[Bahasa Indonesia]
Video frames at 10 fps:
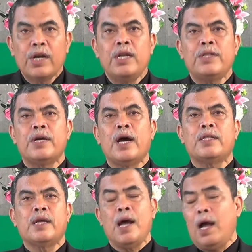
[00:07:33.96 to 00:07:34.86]
di
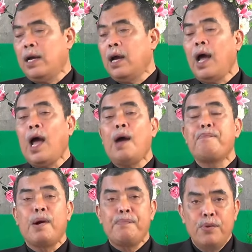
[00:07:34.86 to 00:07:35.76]
tengah-tengah
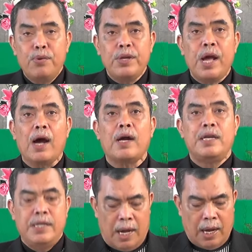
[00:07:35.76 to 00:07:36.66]
apapun yang
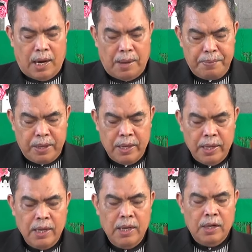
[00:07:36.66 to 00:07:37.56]
dia hadapi,
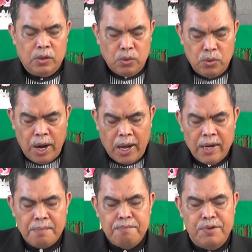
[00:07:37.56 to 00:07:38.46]

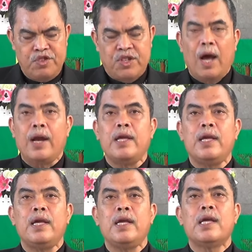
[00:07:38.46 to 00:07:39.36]
Tuhan
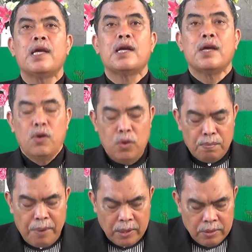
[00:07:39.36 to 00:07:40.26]
menjadi
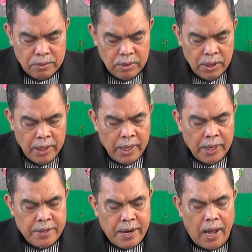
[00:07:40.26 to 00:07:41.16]
gunung batu.
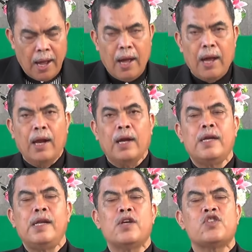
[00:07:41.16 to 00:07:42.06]

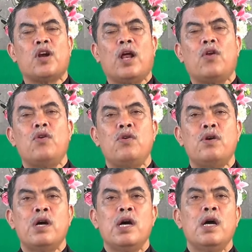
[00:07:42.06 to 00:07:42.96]
Dan dia selalu
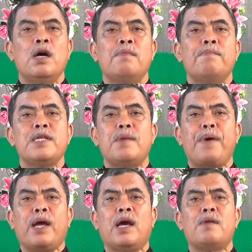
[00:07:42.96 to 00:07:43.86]

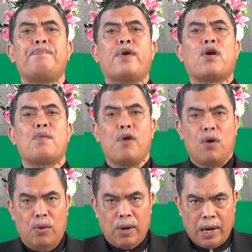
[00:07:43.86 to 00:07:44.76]
menyampaikan
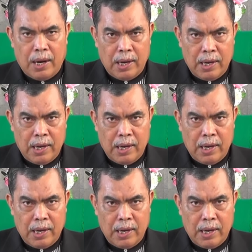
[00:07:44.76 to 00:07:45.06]
permohonan,